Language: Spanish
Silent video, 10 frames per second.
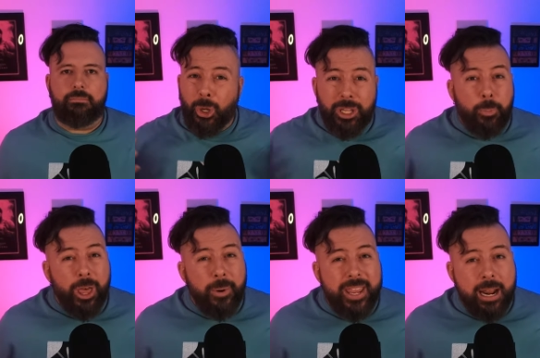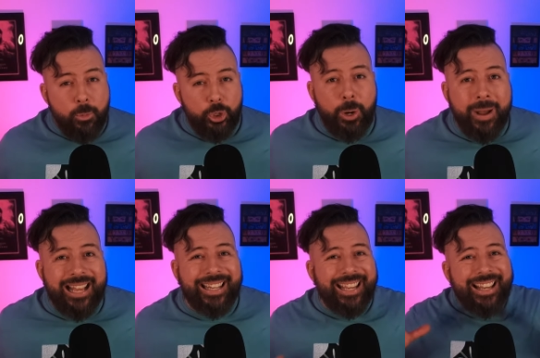Donde puede brillar mucho
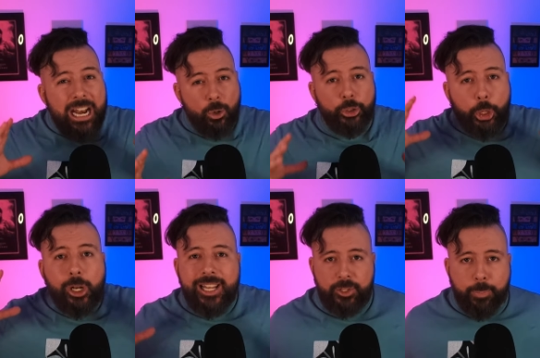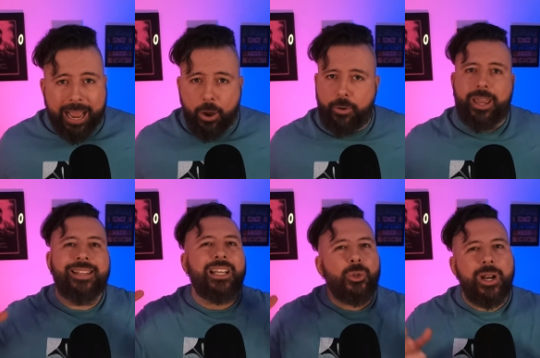más es en el control de spawn.
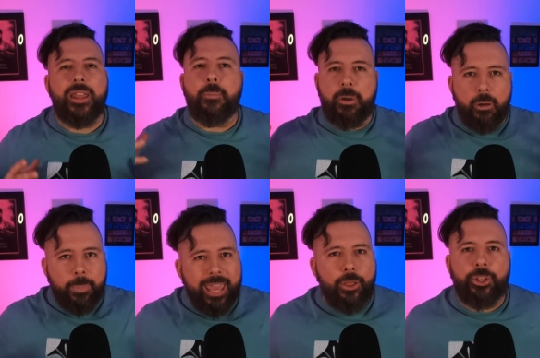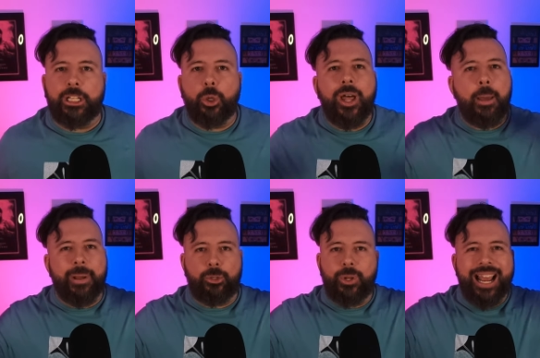Esas zonas de PvP donde todas las
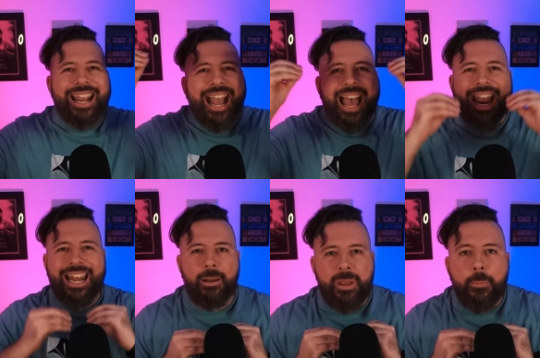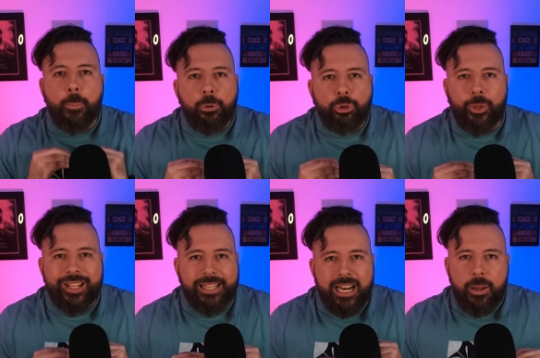personas caen en el mismo punto de
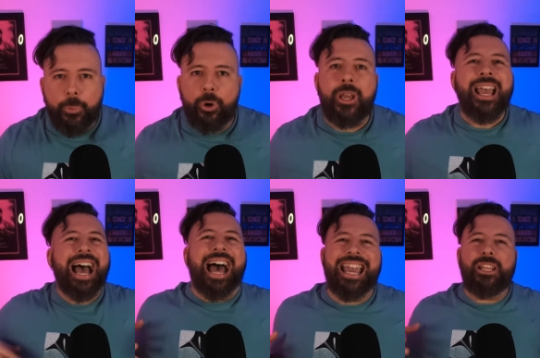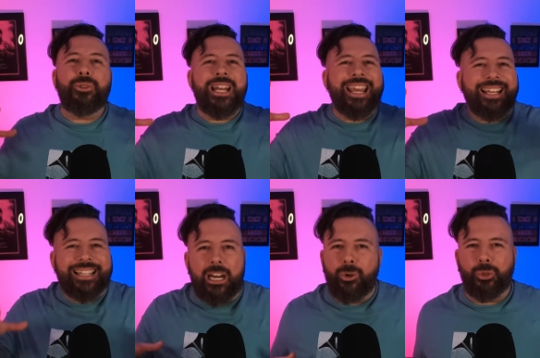teleport. Ahí tú tienes que
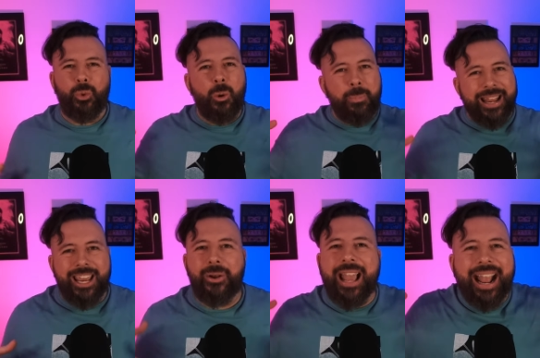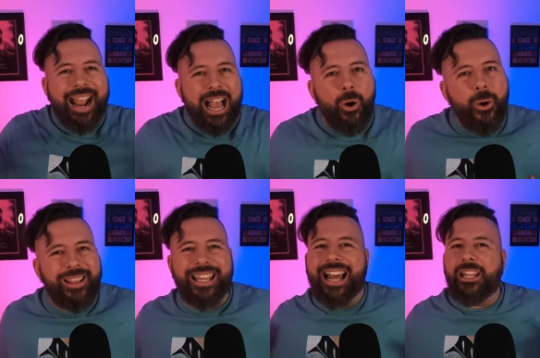estar con tus compañeros que hagan AOE
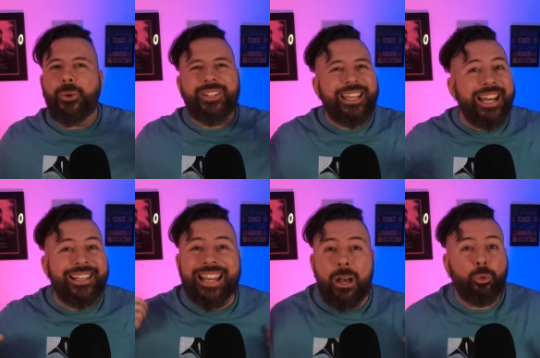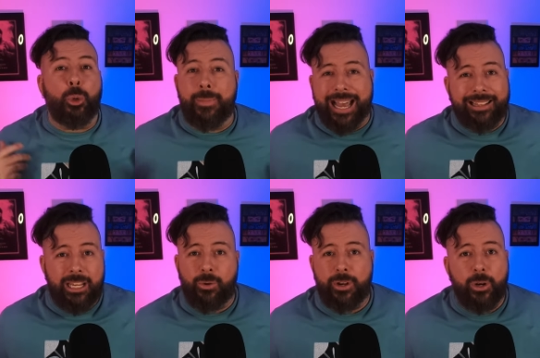tirando skills en
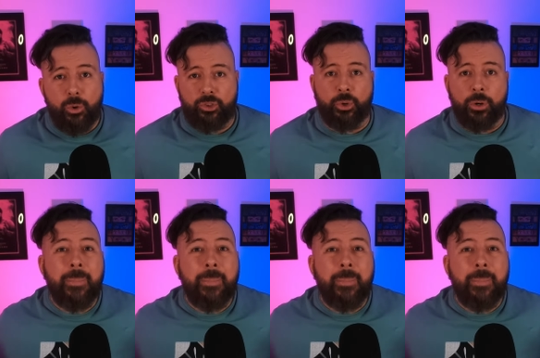automático incluso.